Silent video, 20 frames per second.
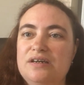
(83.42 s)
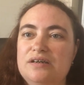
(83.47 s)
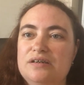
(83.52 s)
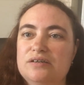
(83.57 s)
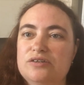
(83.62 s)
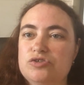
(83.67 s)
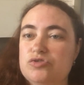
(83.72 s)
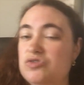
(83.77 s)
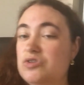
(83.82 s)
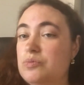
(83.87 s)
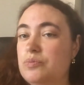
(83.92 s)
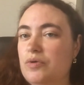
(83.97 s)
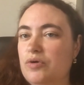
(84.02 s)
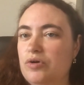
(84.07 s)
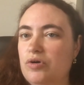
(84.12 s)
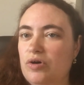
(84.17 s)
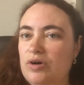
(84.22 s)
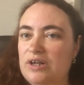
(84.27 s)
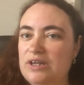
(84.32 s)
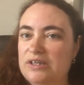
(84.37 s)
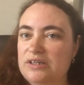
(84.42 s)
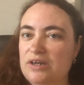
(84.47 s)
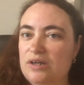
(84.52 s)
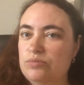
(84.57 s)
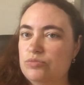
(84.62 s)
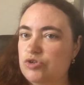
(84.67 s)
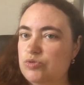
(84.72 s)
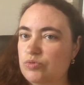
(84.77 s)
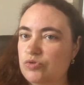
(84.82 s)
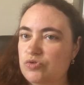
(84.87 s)
euh, je ne sais pas encore
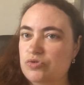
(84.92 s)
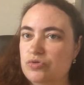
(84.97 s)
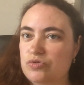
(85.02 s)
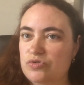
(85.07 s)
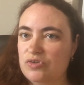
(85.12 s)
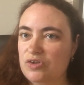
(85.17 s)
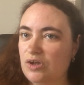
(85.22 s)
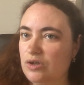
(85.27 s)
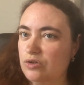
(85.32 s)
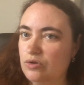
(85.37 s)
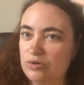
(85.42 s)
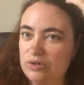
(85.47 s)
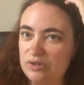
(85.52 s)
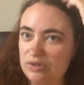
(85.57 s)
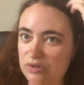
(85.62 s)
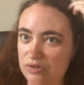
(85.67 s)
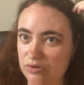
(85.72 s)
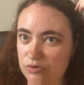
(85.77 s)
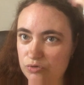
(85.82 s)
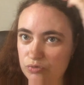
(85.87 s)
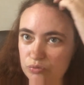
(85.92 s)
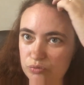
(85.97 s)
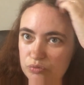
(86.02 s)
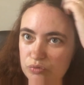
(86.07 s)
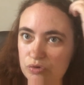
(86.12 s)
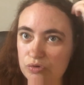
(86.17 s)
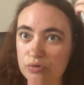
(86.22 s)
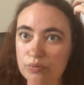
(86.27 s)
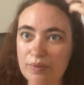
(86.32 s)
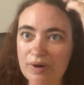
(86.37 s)
laquelle, mais je pense que ce sera dans les tons
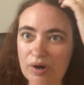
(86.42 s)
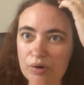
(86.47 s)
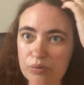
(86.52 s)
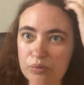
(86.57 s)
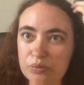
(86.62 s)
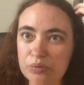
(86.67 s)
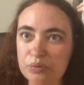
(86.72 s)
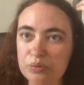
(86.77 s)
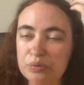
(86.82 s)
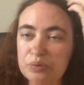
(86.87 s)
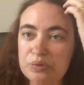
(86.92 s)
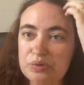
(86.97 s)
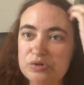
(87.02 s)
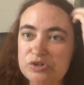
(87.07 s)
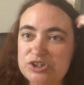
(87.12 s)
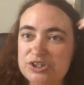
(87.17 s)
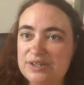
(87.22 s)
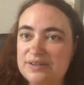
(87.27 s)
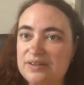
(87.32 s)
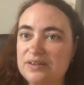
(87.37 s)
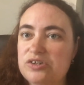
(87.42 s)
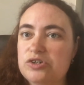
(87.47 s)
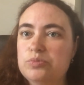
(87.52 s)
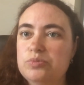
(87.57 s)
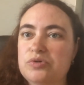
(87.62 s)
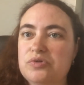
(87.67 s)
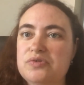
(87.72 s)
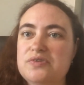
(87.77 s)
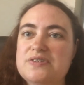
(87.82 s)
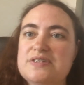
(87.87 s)
de marron, euh, châtain, je
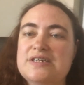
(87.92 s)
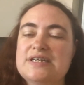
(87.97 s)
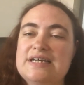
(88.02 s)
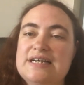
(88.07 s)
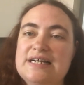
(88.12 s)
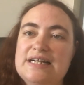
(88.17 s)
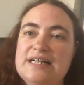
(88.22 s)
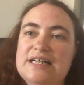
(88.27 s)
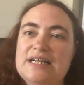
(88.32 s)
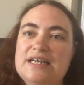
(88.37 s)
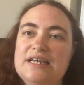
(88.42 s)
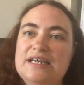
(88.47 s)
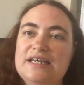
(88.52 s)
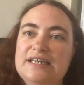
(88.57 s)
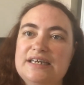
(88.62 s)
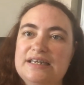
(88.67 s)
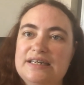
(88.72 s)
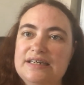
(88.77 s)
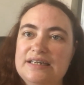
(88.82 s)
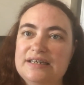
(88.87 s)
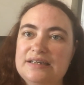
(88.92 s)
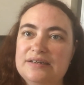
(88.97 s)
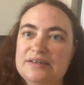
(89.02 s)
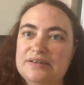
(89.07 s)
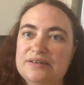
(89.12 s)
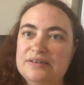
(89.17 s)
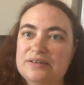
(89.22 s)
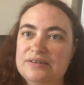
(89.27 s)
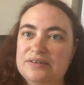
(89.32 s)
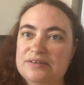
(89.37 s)
pense. Et,
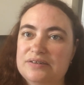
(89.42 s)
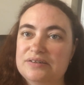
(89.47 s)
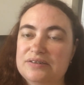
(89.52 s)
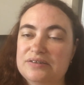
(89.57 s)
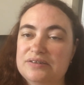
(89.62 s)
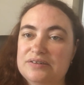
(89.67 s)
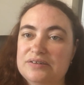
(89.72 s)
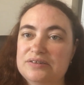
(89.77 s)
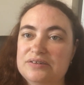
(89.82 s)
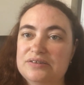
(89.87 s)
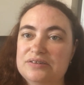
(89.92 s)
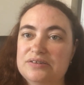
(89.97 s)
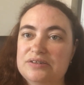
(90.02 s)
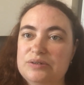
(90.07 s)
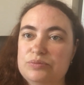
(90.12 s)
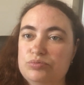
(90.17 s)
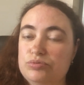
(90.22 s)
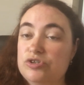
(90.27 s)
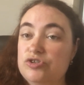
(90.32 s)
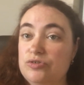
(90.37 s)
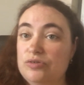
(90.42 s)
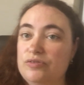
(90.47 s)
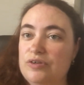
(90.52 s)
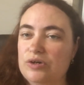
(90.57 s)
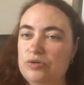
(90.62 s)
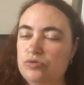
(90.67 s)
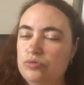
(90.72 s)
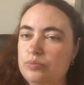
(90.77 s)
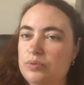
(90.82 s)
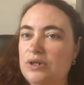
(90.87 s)
euh, et, puis je vais
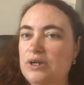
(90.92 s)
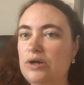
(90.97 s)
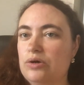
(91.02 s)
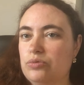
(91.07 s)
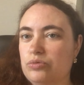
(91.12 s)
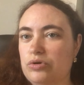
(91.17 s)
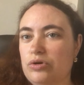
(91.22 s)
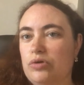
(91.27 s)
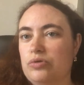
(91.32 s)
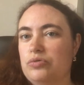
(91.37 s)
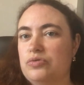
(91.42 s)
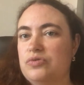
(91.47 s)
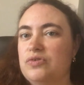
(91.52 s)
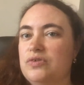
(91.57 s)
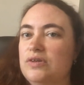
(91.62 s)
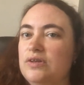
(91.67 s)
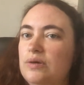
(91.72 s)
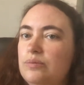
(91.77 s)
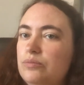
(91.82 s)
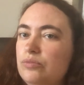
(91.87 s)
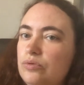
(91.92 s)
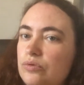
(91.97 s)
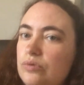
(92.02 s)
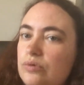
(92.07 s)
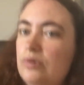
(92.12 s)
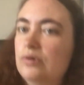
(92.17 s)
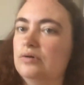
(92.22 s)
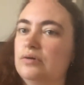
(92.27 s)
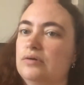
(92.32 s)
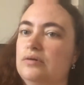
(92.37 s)
faire couper la longueur aussi un
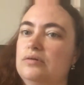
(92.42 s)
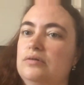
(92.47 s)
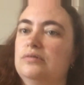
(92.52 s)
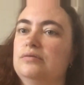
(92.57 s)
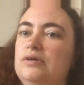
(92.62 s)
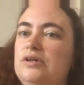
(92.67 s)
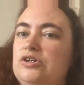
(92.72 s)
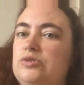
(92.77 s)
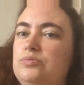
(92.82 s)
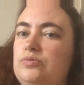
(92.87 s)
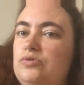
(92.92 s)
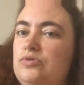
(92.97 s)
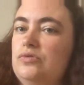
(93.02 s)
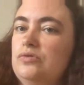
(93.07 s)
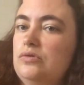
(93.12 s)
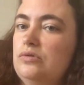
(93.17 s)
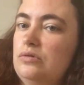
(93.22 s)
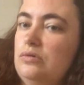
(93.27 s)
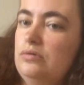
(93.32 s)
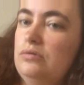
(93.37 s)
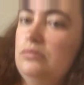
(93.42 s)
peu. voilà, je pense.